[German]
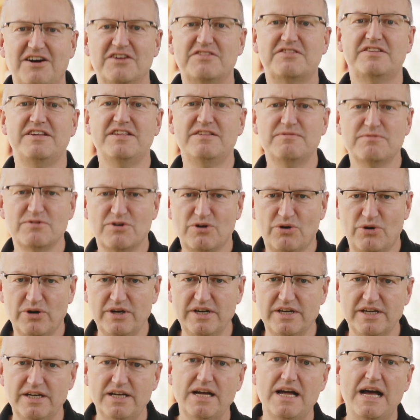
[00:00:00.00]
Aus diesem
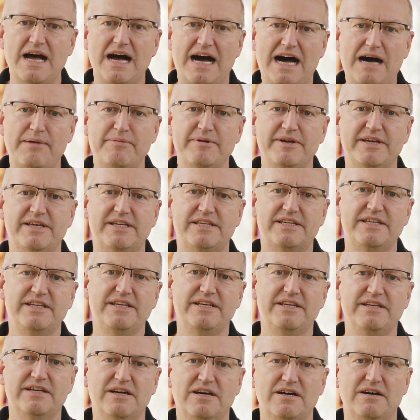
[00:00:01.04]
Grunde habe ich
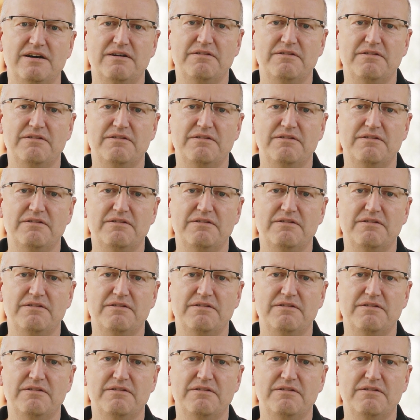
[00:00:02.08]
die